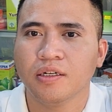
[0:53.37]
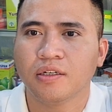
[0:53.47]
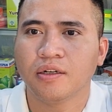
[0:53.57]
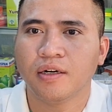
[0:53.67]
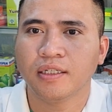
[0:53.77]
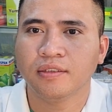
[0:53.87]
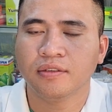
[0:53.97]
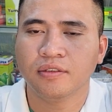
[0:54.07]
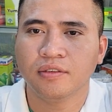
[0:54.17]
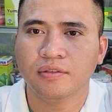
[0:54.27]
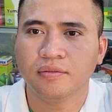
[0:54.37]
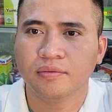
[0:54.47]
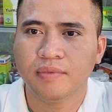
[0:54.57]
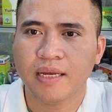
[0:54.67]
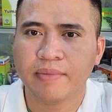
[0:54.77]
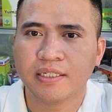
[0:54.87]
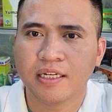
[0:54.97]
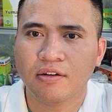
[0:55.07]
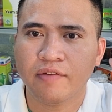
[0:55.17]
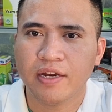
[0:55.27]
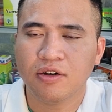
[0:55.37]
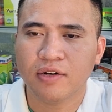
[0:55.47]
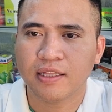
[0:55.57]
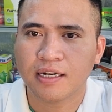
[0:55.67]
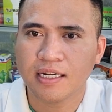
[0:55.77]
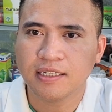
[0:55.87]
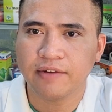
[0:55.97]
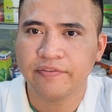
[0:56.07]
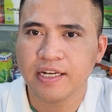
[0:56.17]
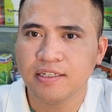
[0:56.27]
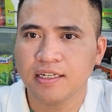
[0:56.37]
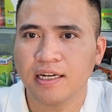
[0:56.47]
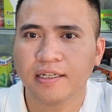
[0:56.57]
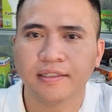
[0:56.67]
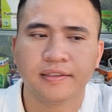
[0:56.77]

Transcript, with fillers: còn bây giờ mình xin nói về loratadin dạng viên trước này